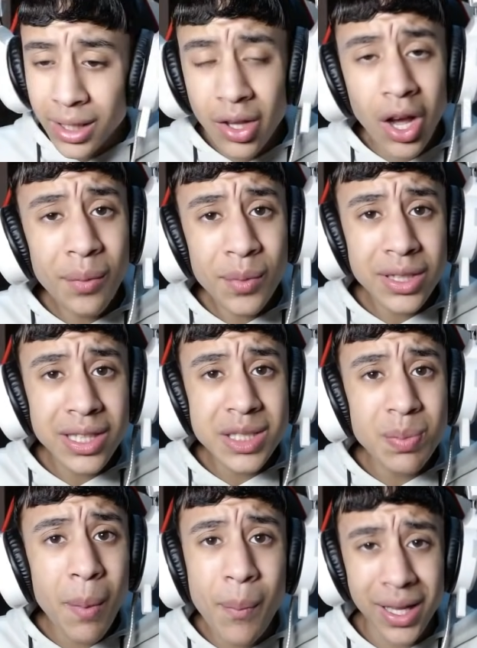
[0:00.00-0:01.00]
دايموند يا
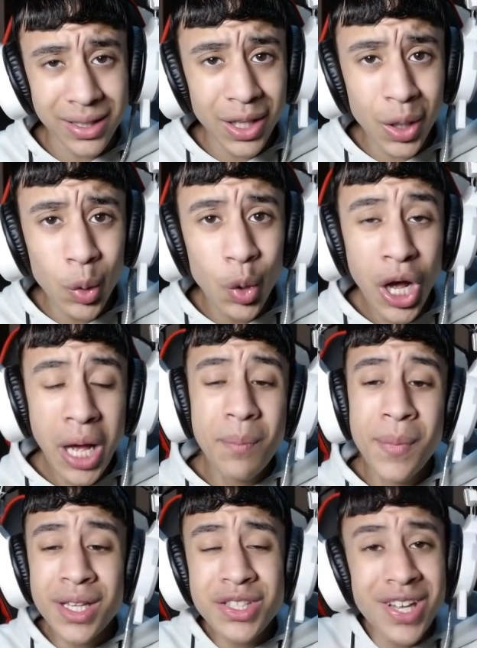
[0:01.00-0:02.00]
شباب بقتله
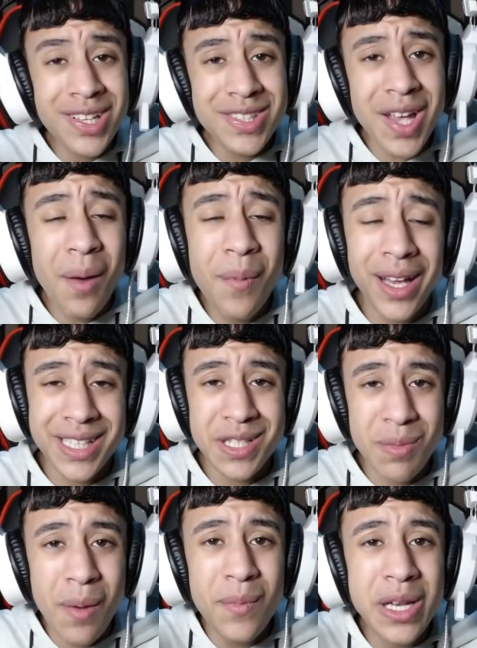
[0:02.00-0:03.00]
منشن صاحبك يا
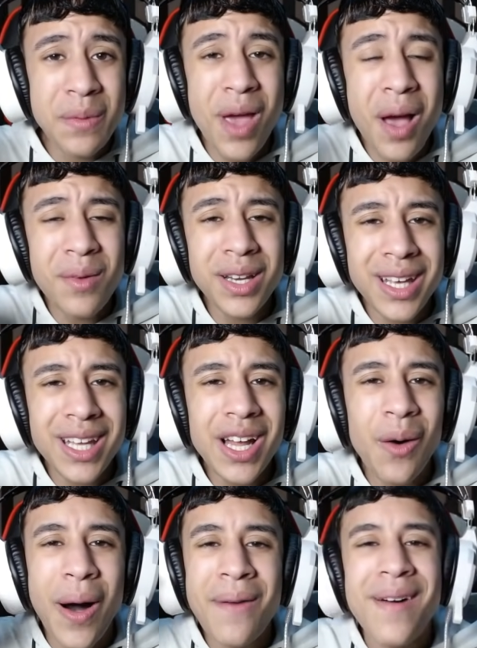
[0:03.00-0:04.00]
شباب اللي بيعمل كده
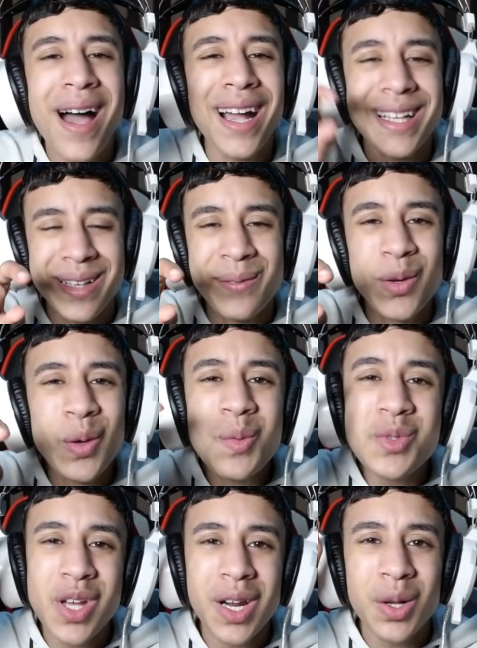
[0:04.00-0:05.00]
واهم حاجه تعملوا له
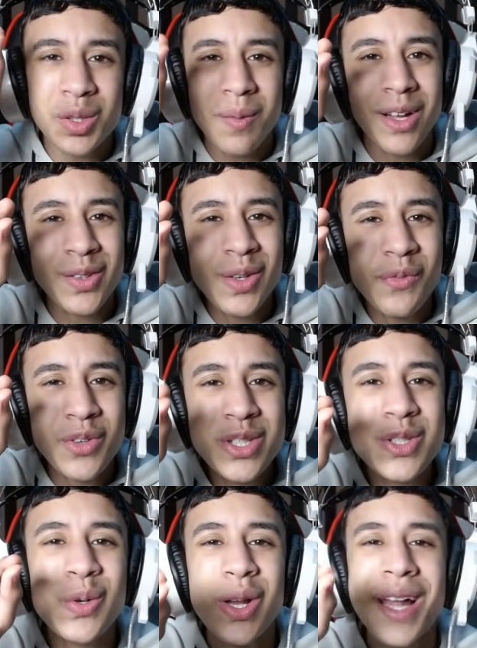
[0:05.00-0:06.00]
مشاركه وتبعتوا لي
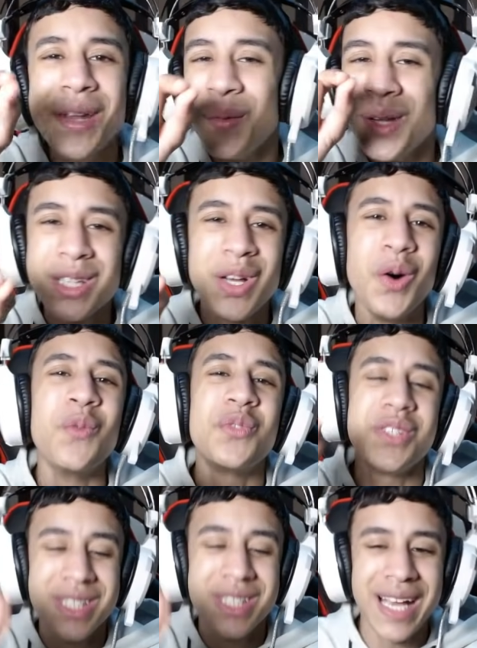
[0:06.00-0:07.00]
الفيديو قول انا وانت اهو في
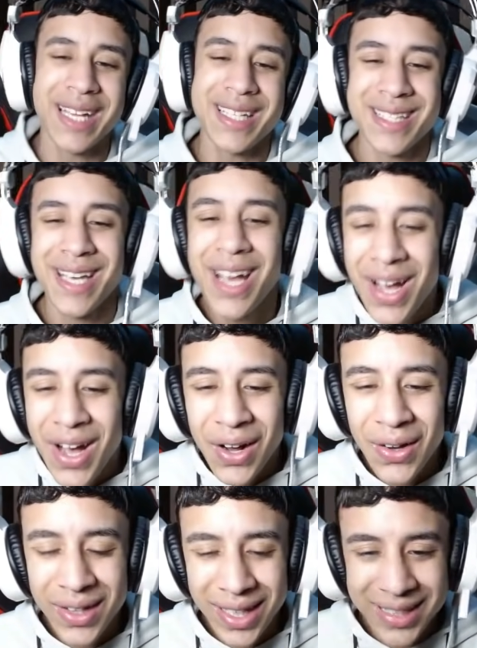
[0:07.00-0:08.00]
الدقيقه كذا
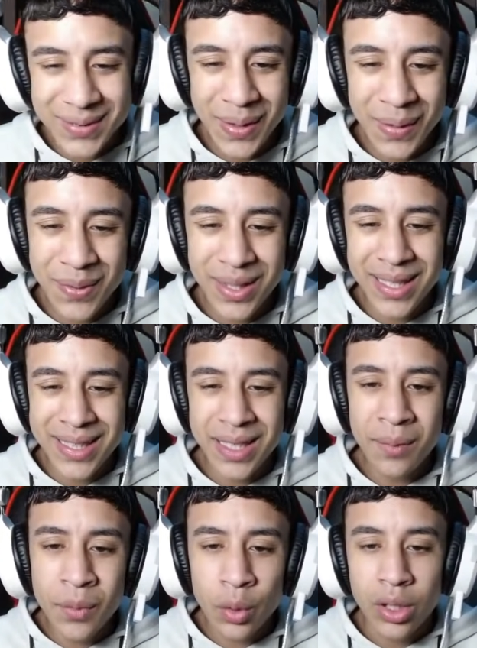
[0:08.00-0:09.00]
اوكي يا شباب يلا
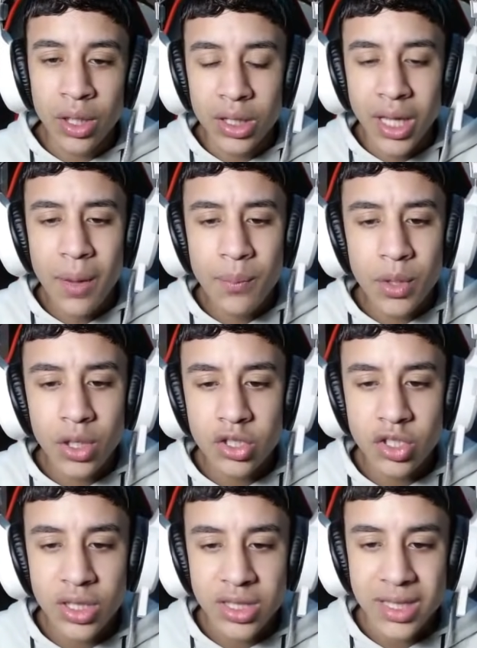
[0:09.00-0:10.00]
نكمل اوكي ده قاعد
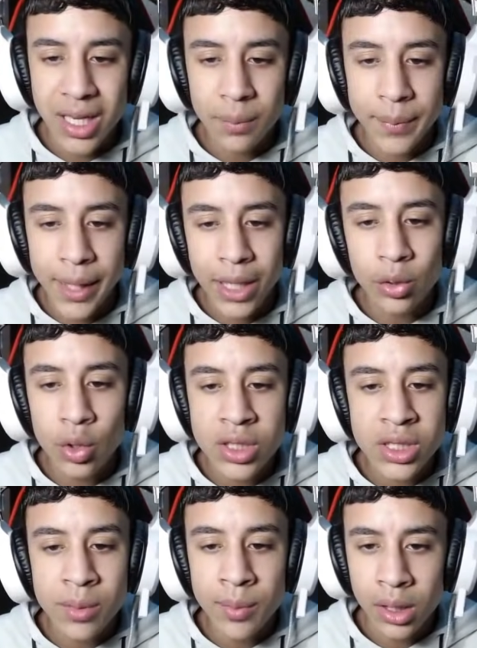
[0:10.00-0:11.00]
بيكسر الزرع مع انه
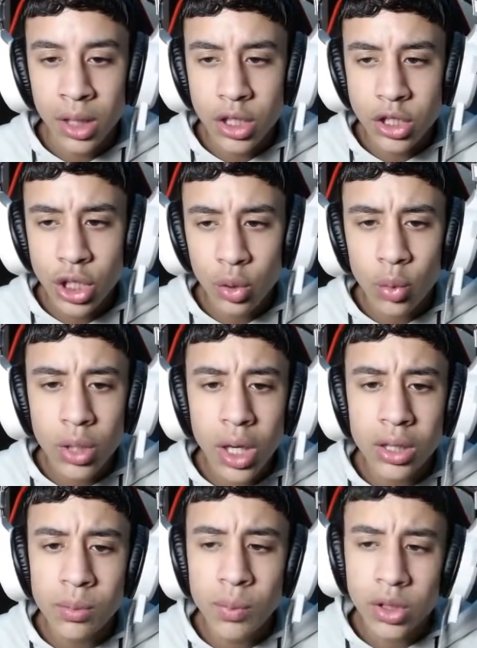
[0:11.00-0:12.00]
لسه ما طلعش اتوقع
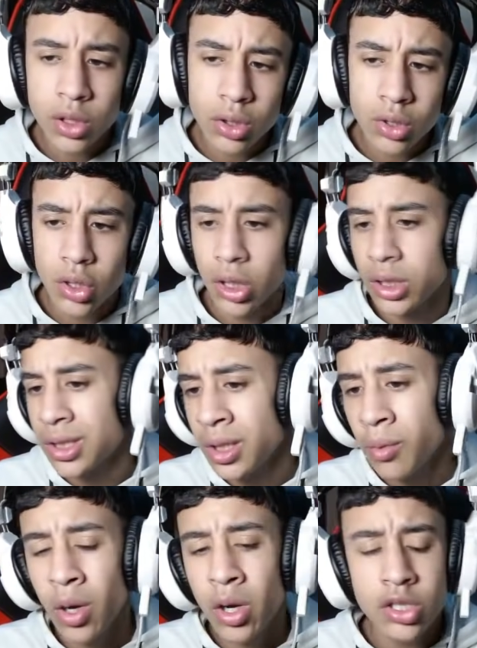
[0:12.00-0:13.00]
ان البطاطا طلعت
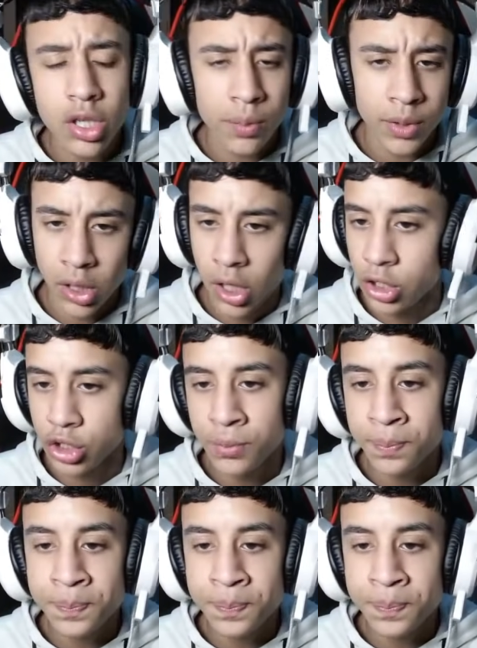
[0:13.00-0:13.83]
انما الجزر ما طلعش